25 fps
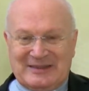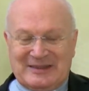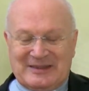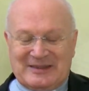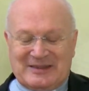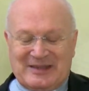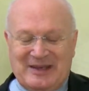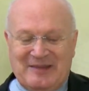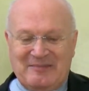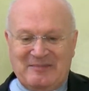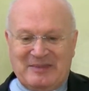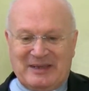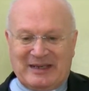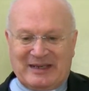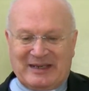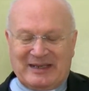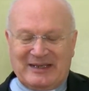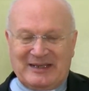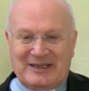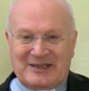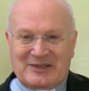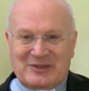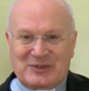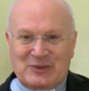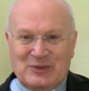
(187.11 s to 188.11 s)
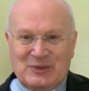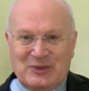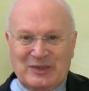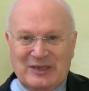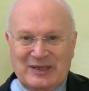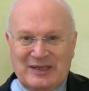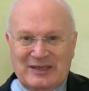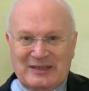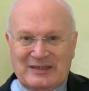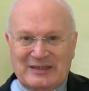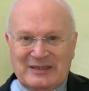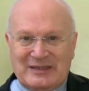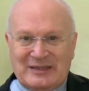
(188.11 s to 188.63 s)
Sembra che la
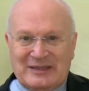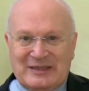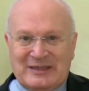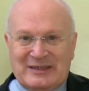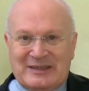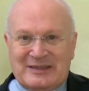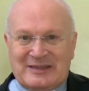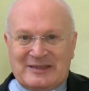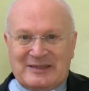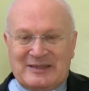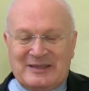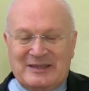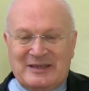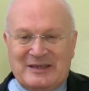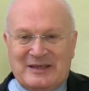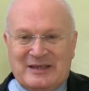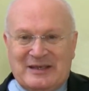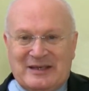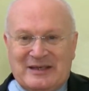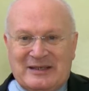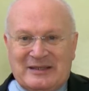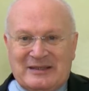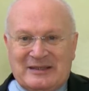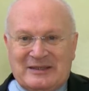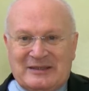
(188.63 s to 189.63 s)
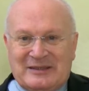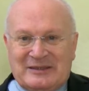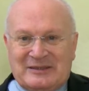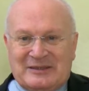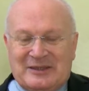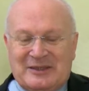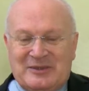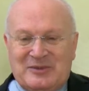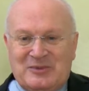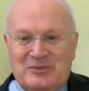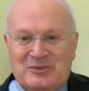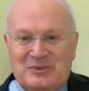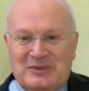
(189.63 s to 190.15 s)
storia sia
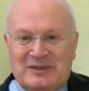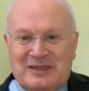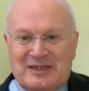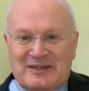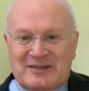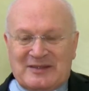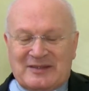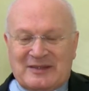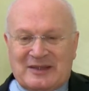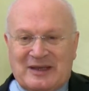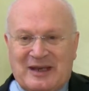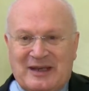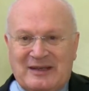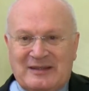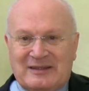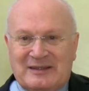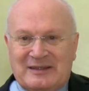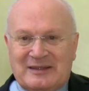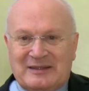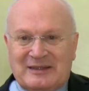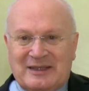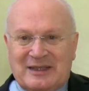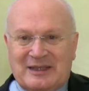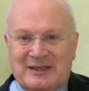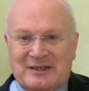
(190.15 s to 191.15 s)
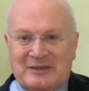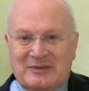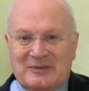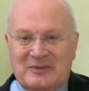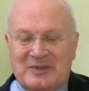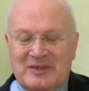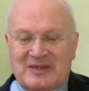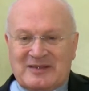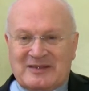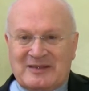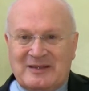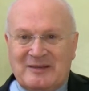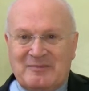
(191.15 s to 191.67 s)
tenuta stretta da
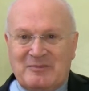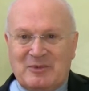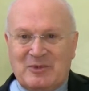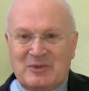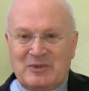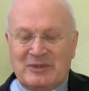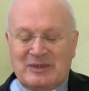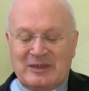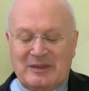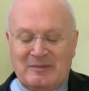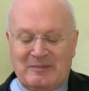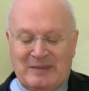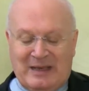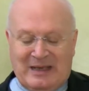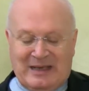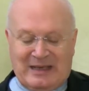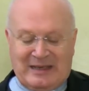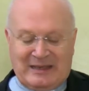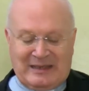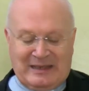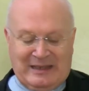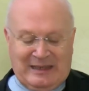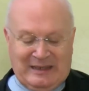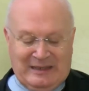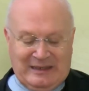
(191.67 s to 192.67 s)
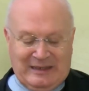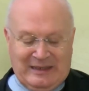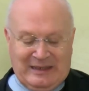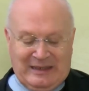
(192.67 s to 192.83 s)
queste molte mani